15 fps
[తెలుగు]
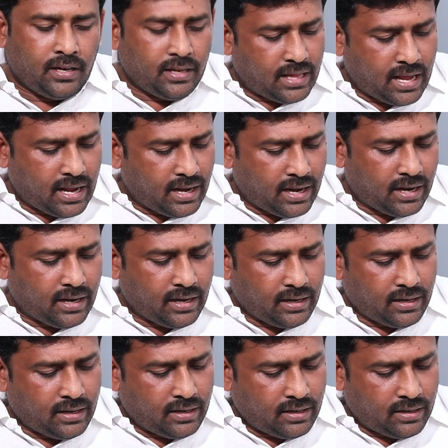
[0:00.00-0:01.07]
ఇదే
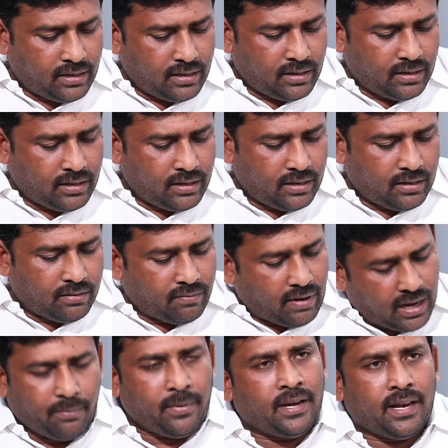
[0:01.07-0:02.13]

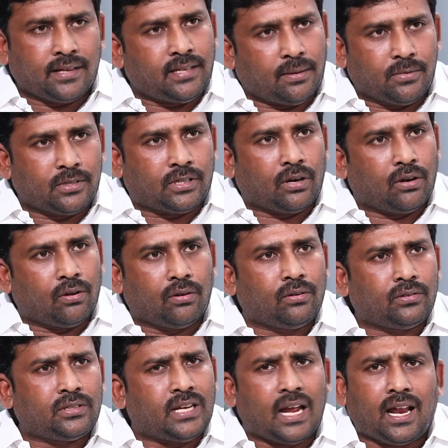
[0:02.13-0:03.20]
వాళ్ళ మీడియా సంస్థల్లో
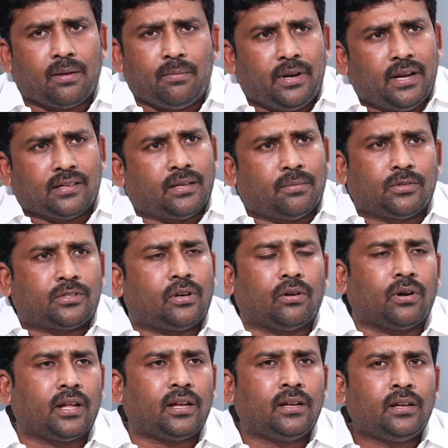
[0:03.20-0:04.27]
చాలా మీడియా సంస్థల్లో
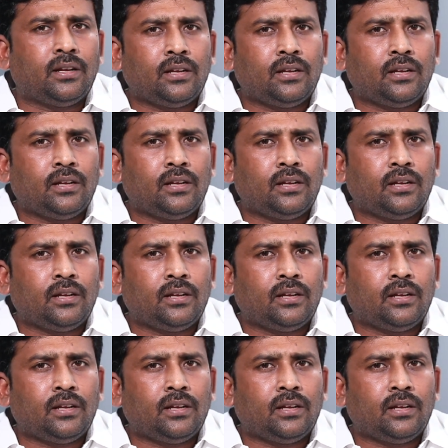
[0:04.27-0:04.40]
కూడా